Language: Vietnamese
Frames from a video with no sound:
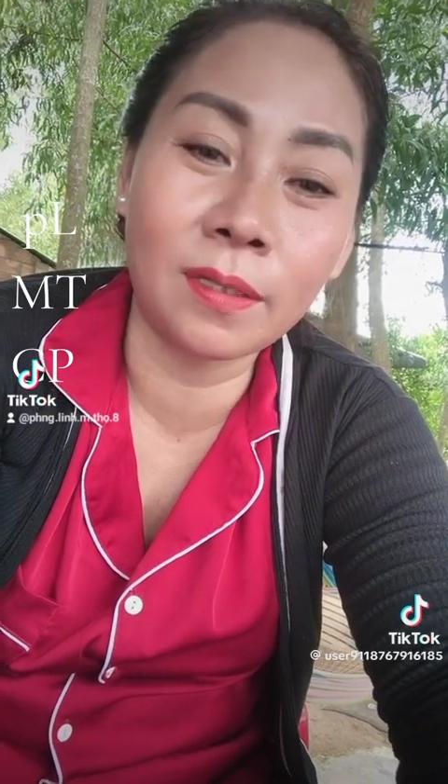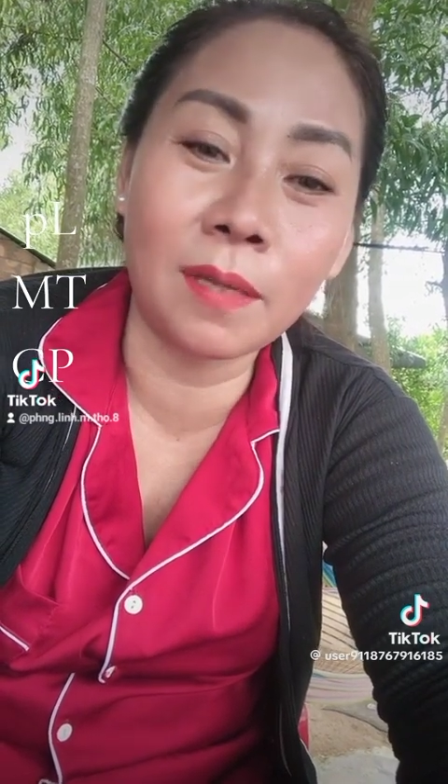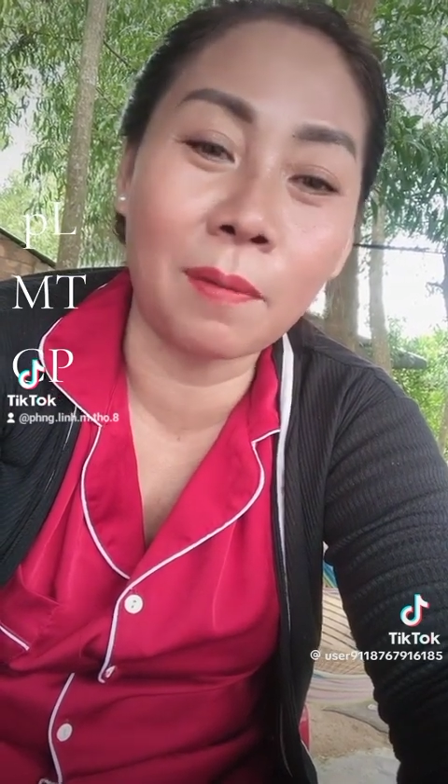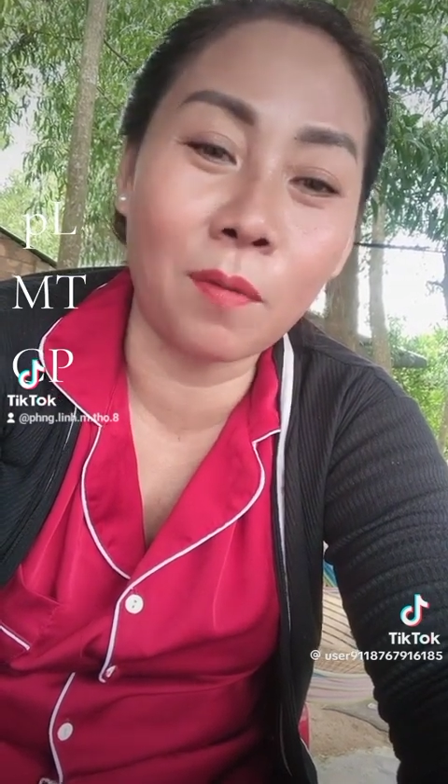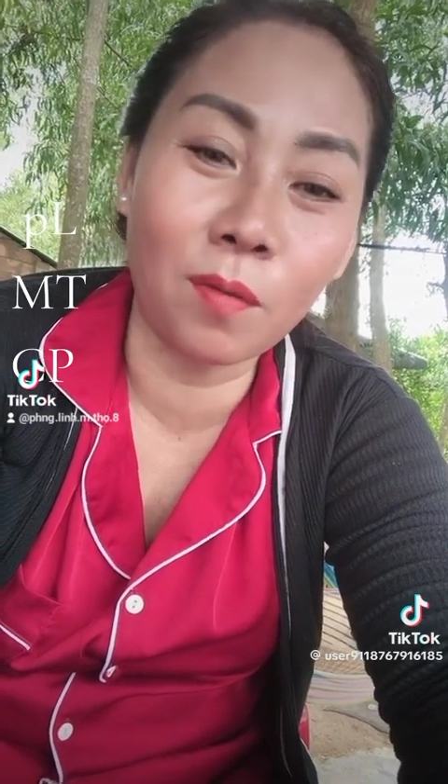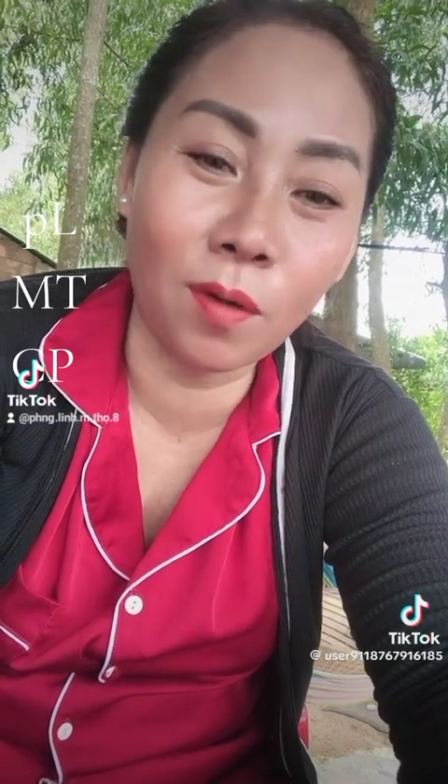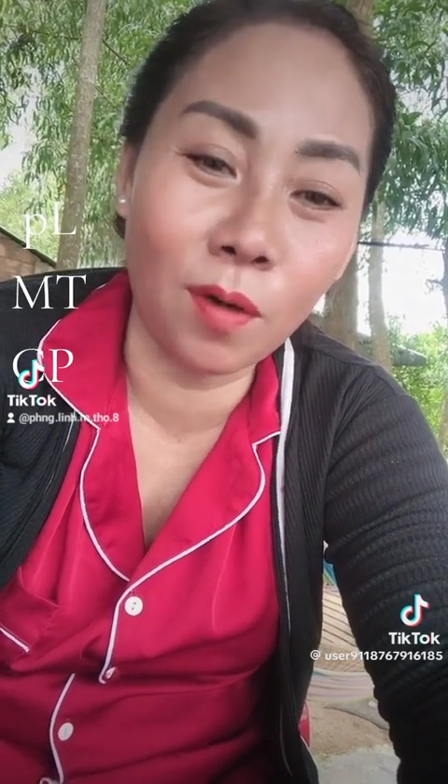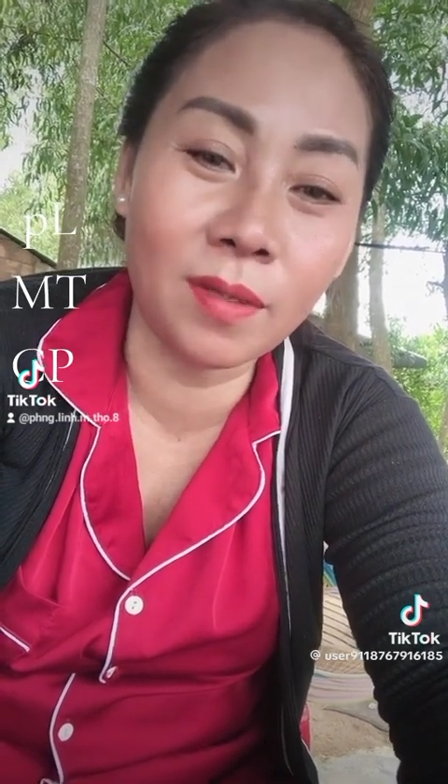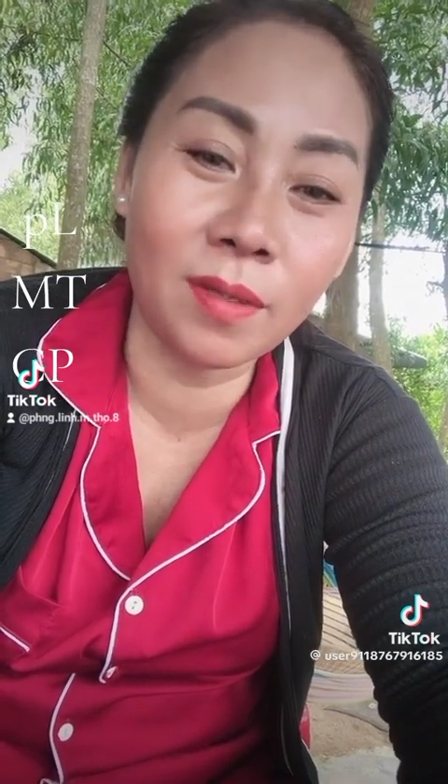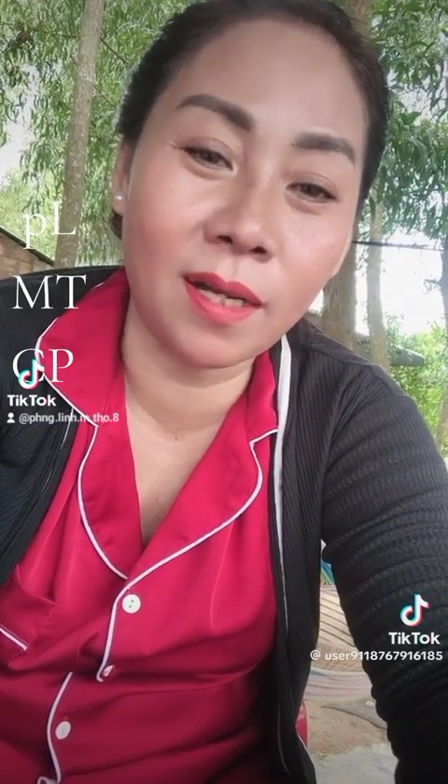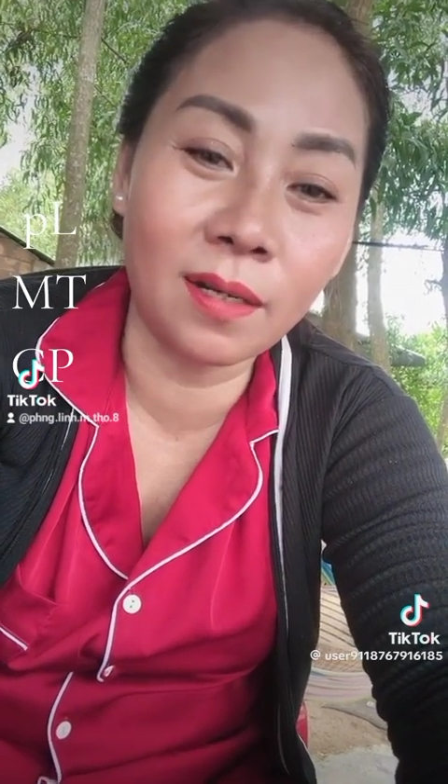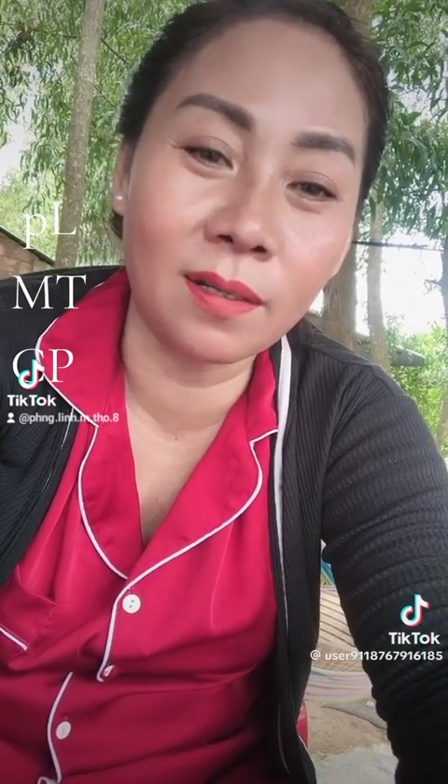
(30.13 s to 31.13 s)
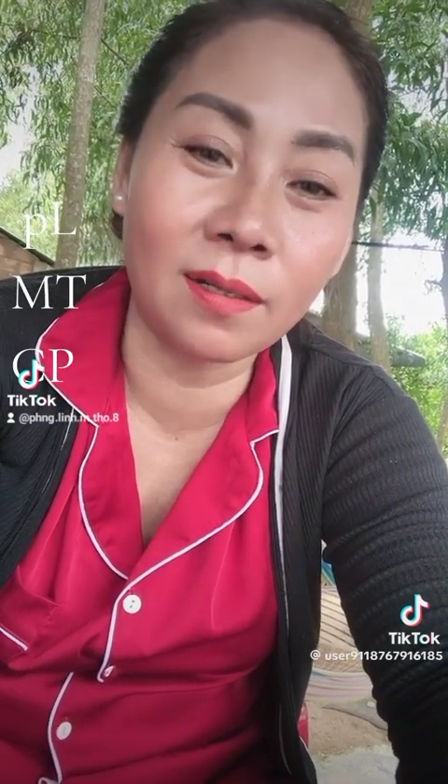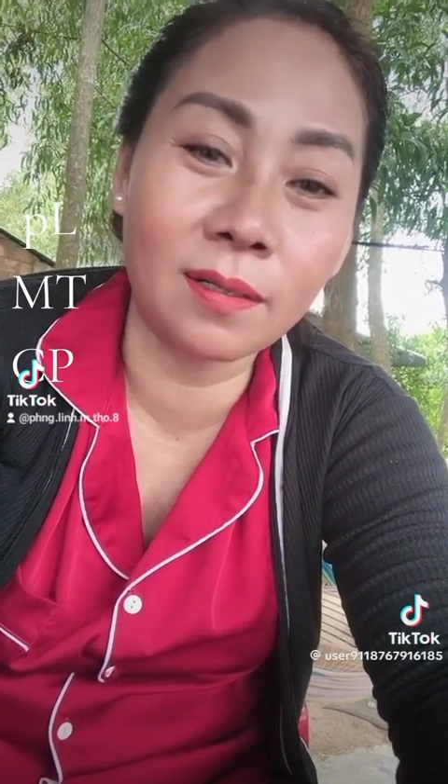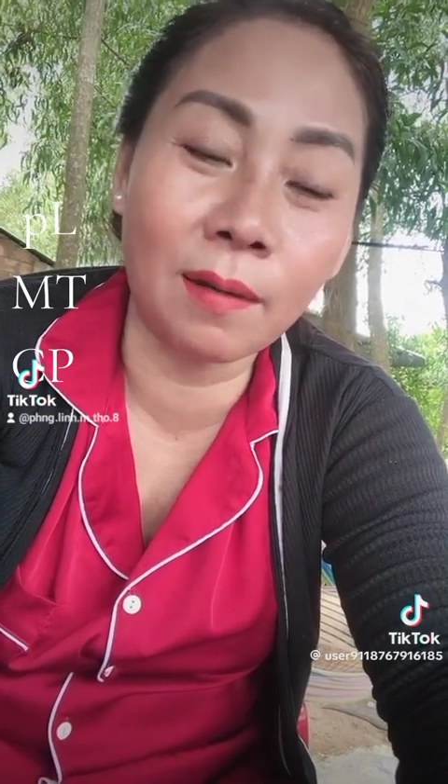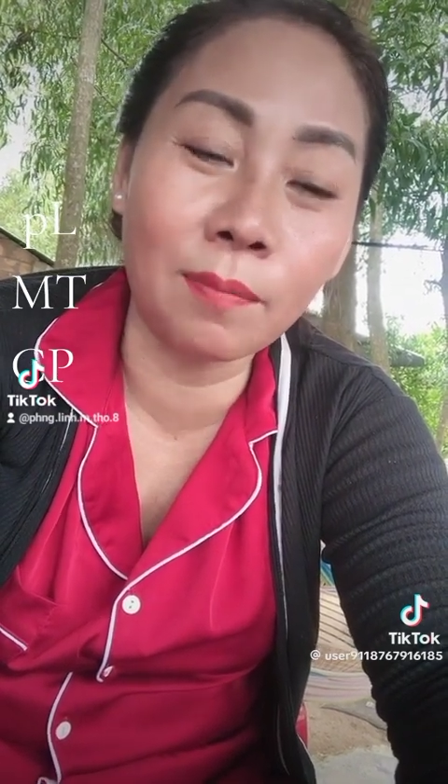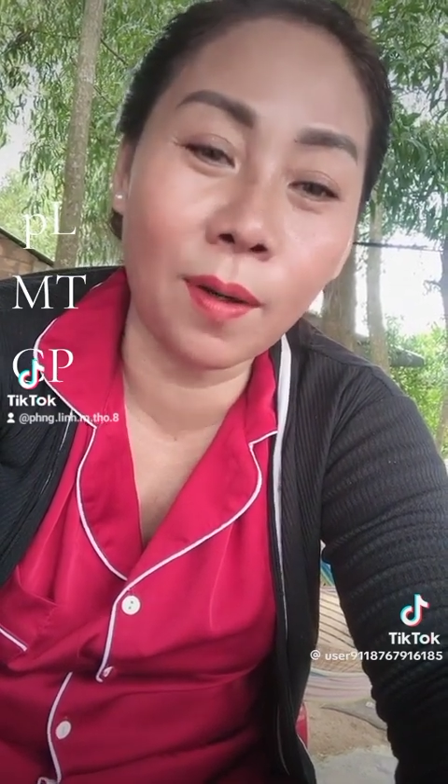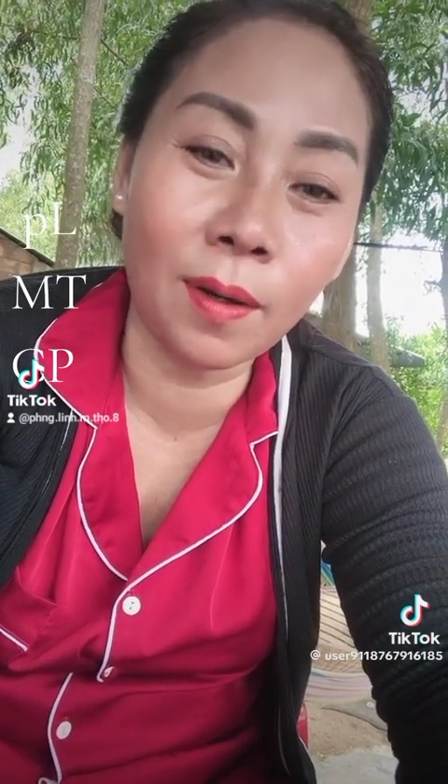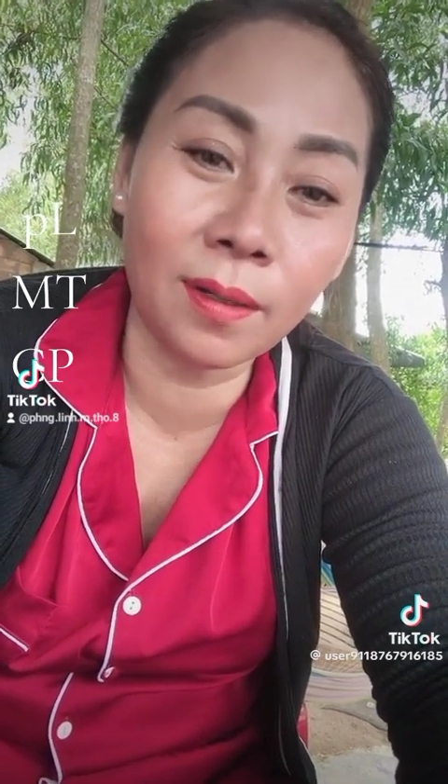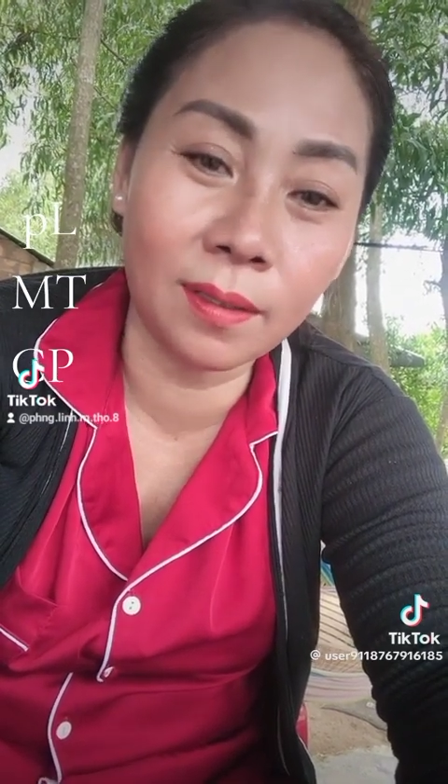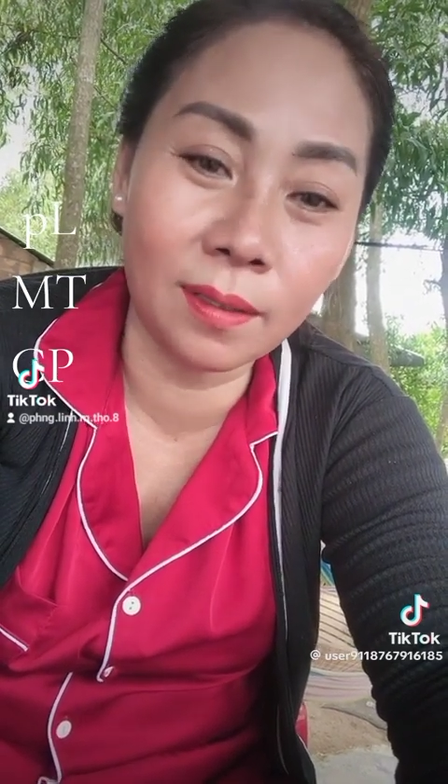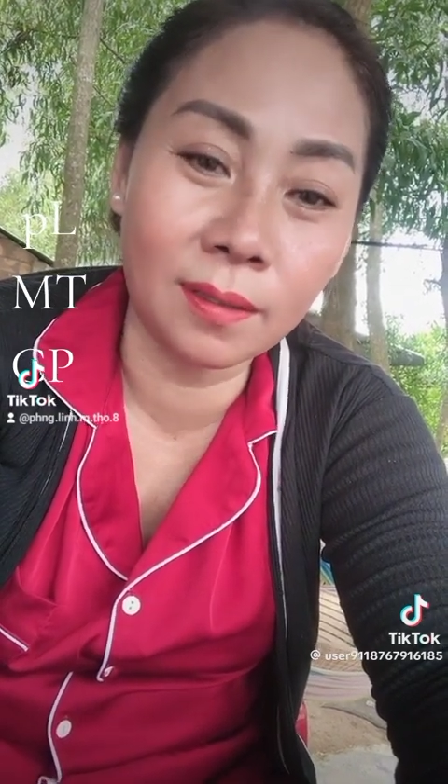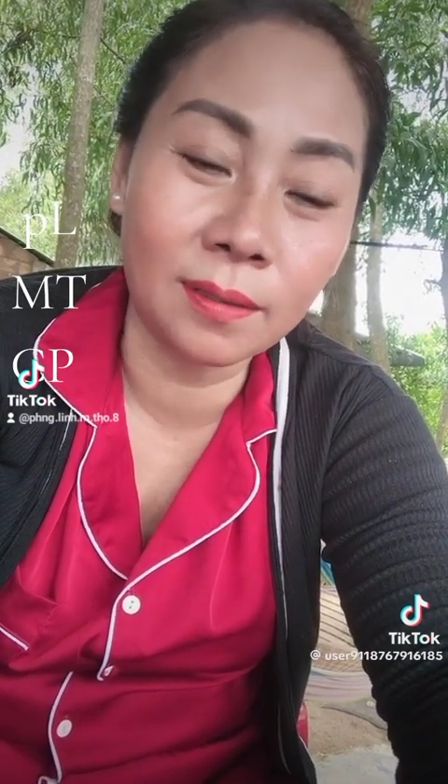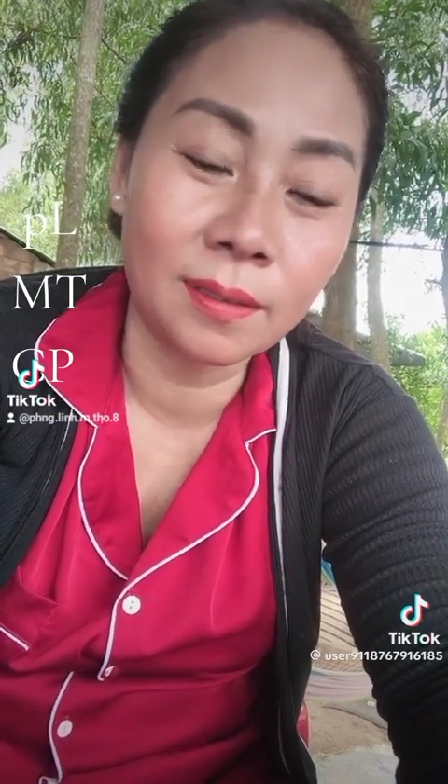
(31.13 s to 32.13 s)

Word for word: chỉ mặc bộ đồ về là được là ổng lo được